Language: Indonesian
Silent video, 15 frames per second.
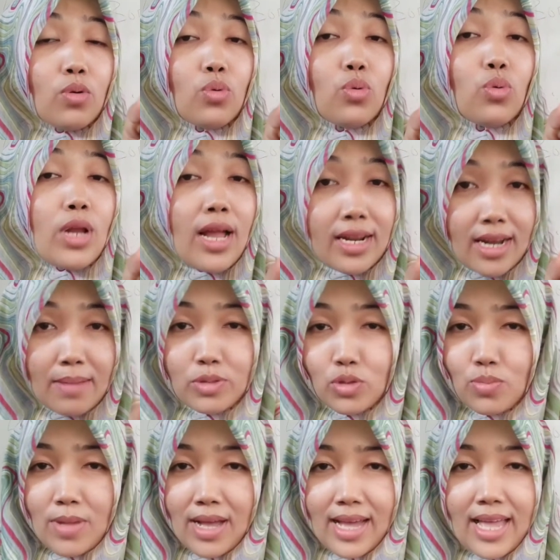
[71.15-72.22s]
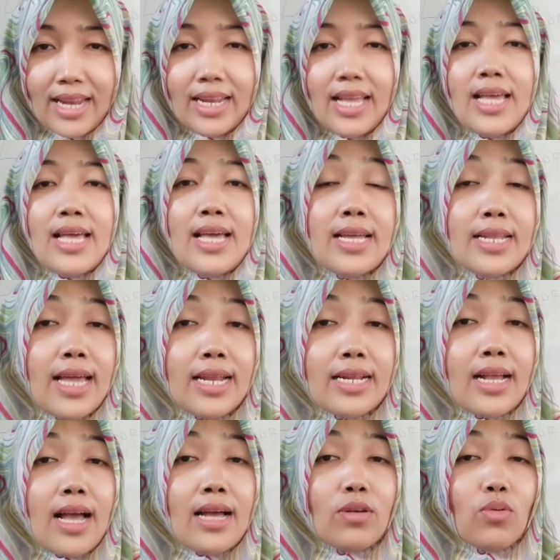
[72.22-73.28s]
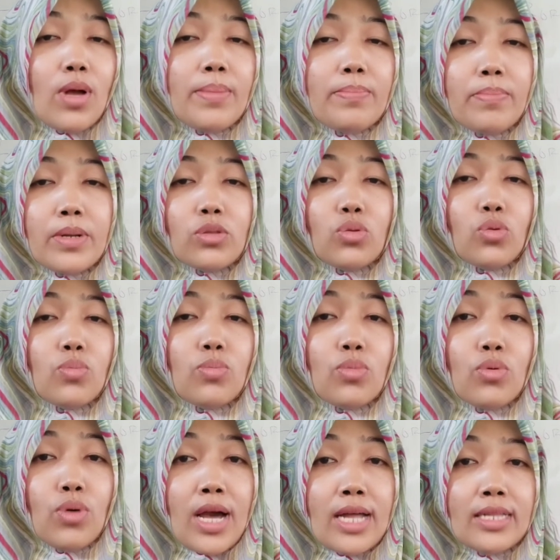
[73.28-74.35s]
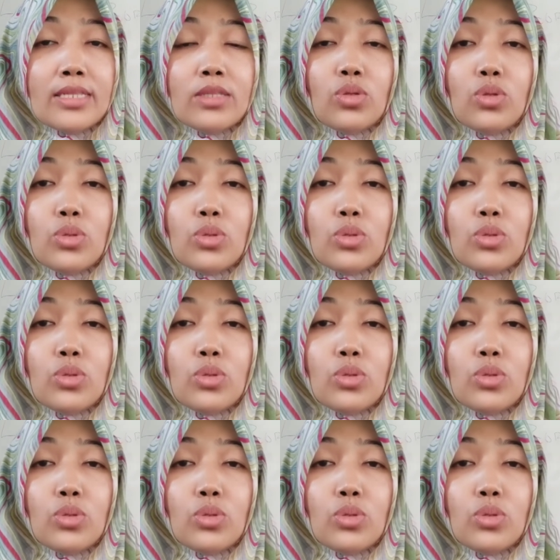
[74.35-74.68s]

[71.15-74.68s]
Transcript: kurang nafsu makan dan gangguan pertumbuhan